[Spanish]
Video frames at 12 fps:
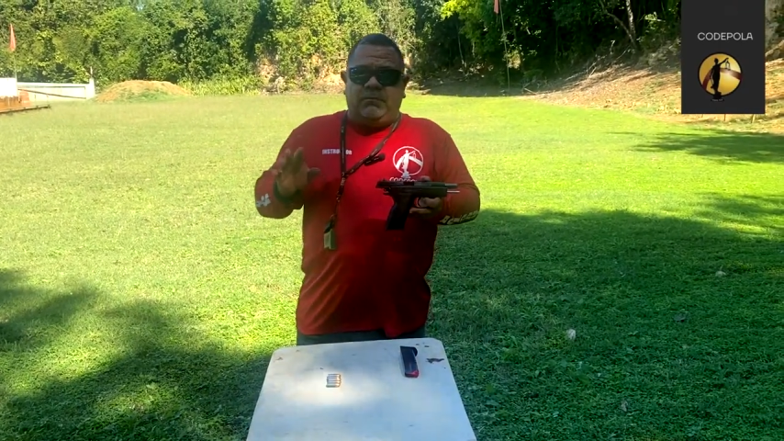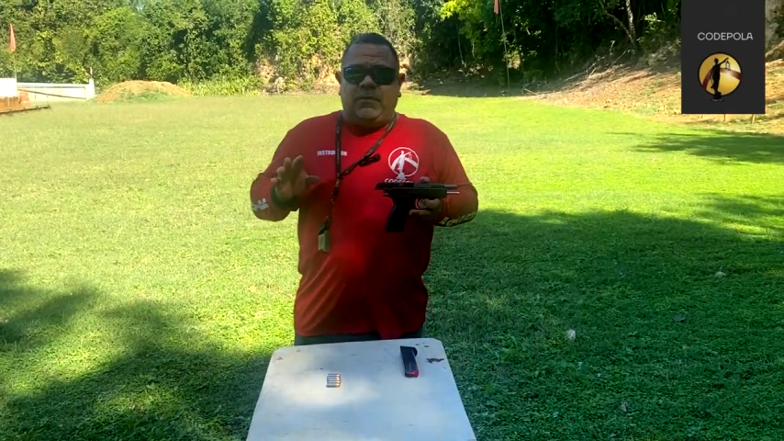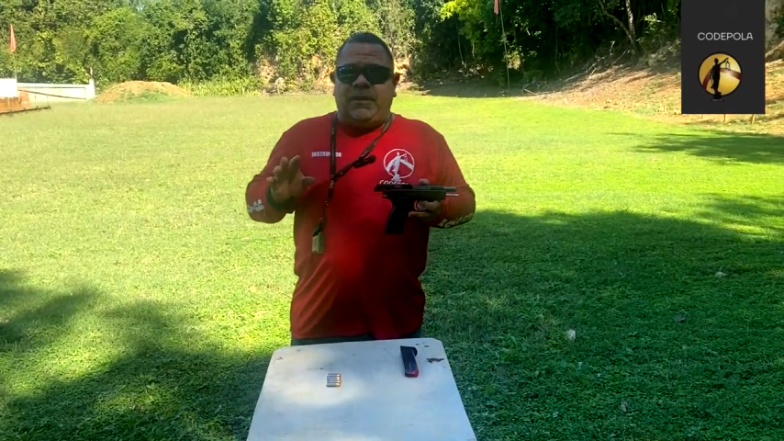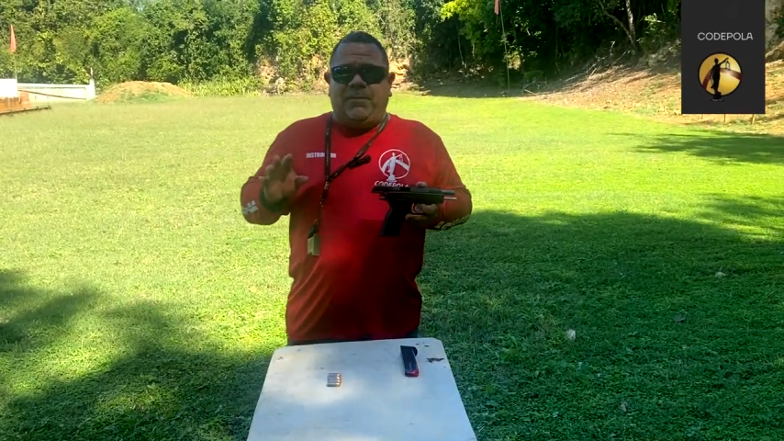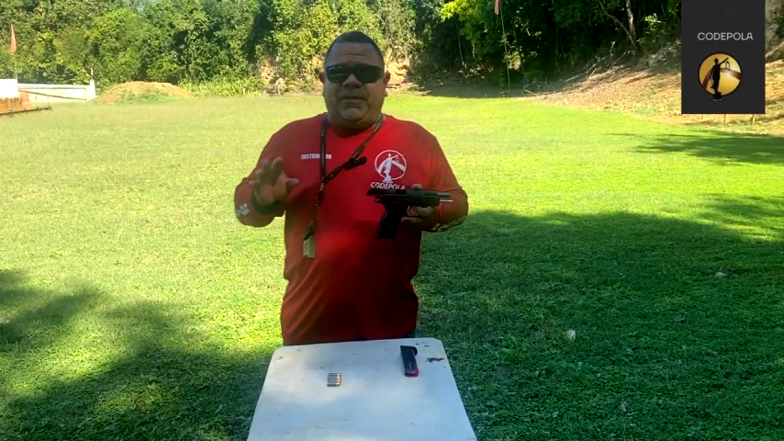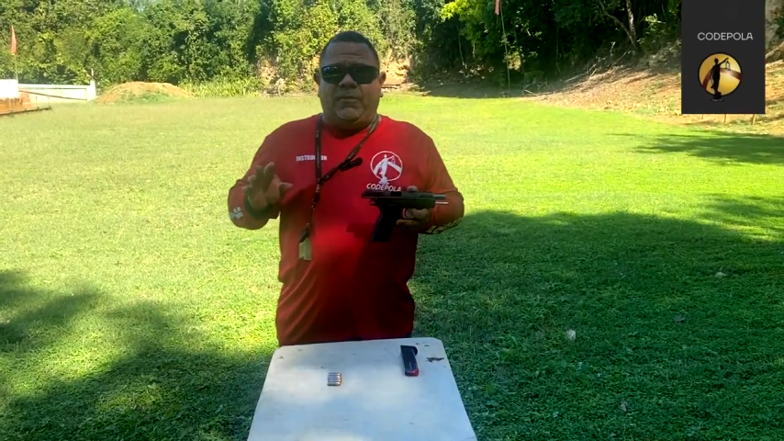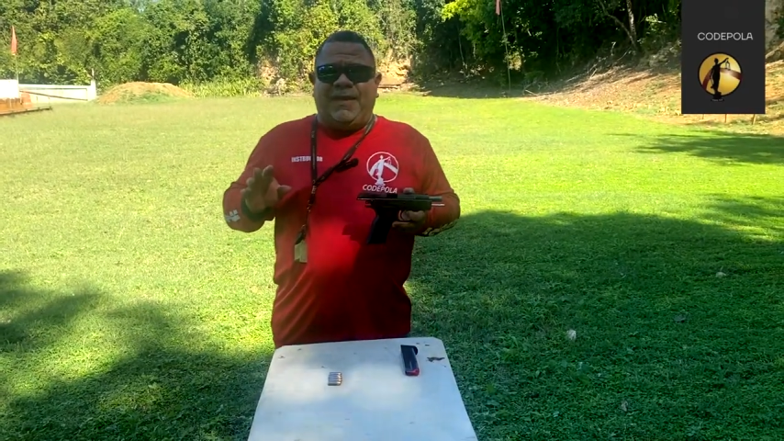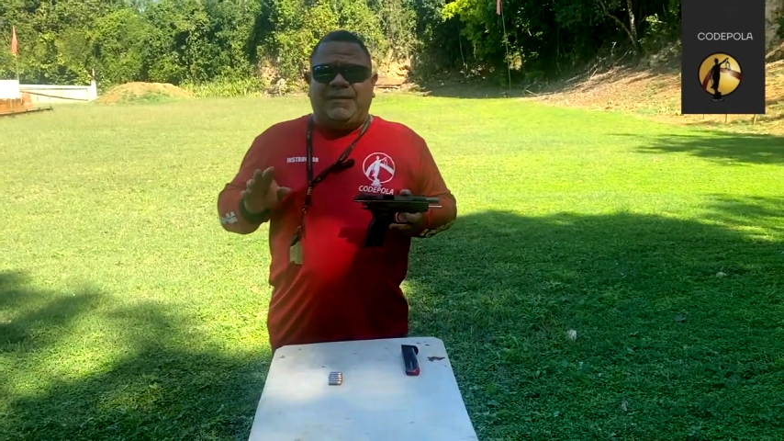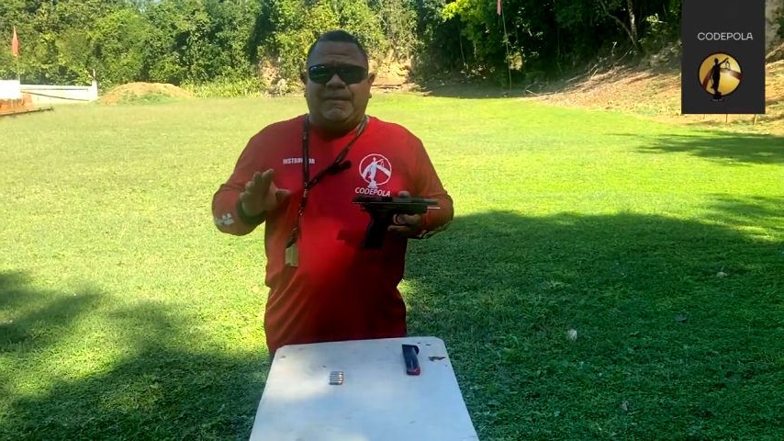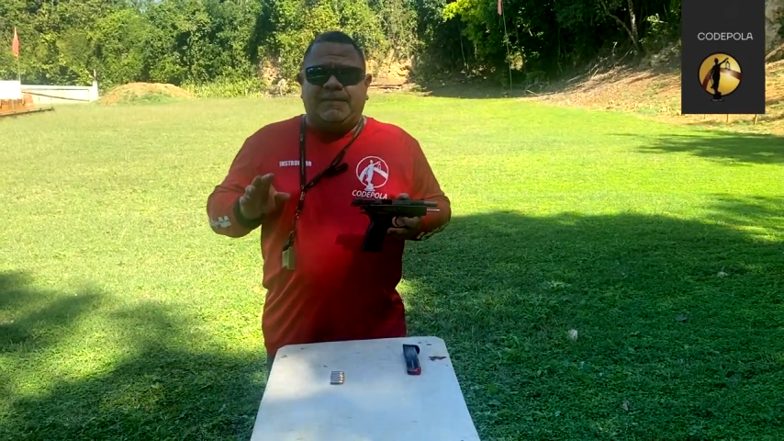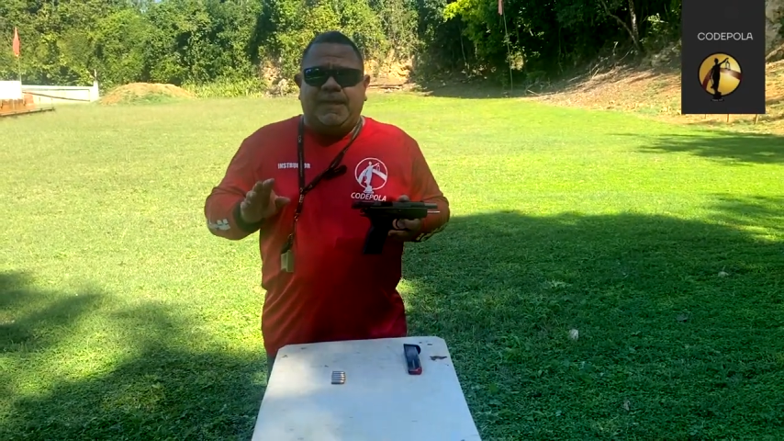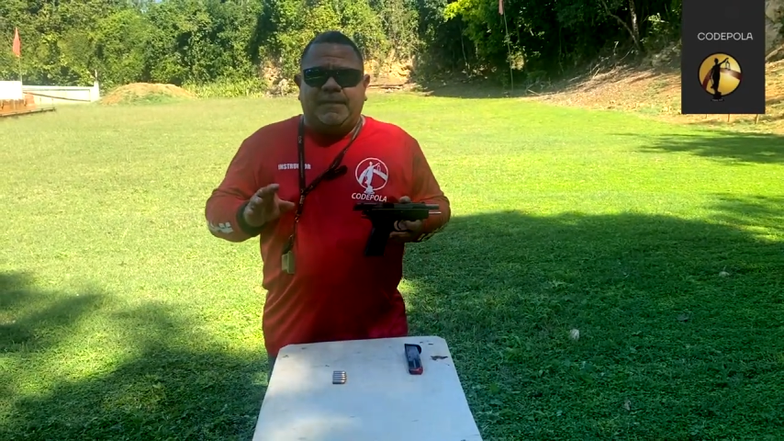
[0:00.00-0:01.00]
de una pistola
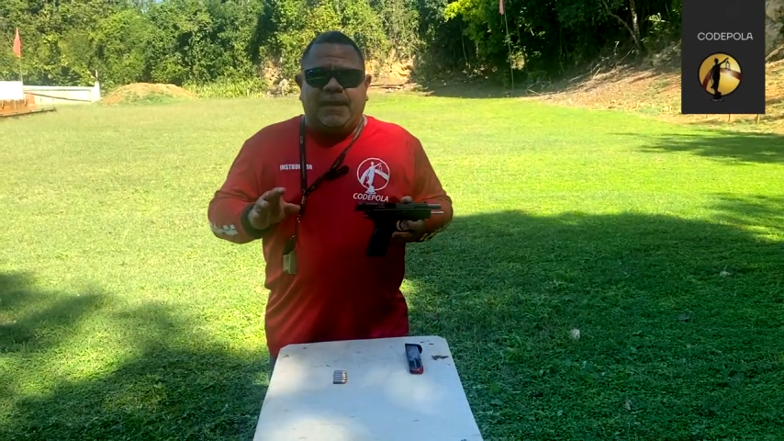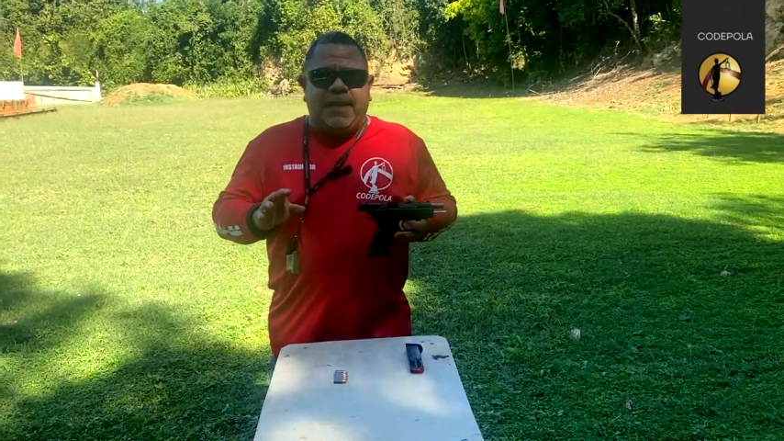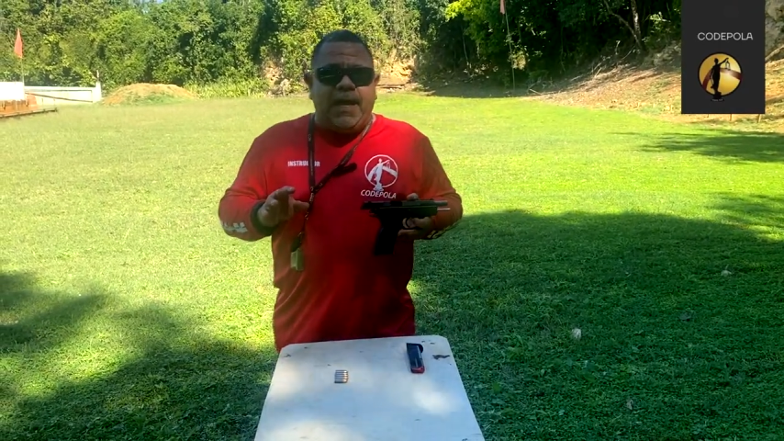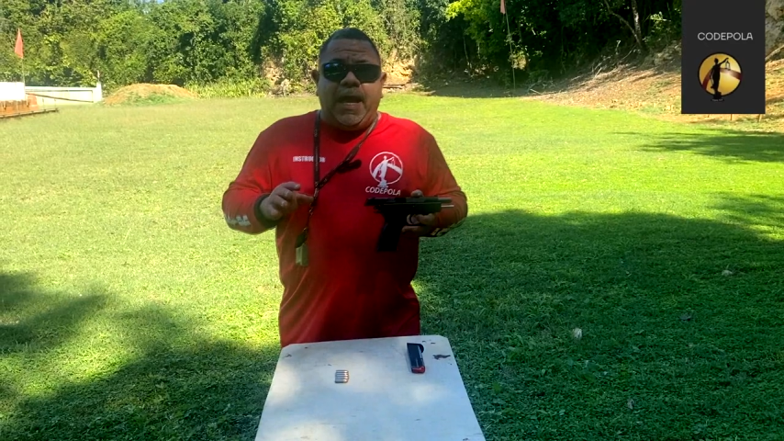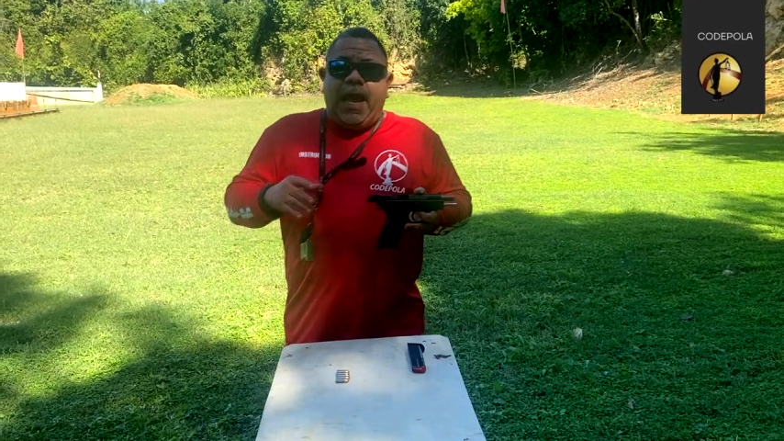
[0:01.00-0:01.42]
CZ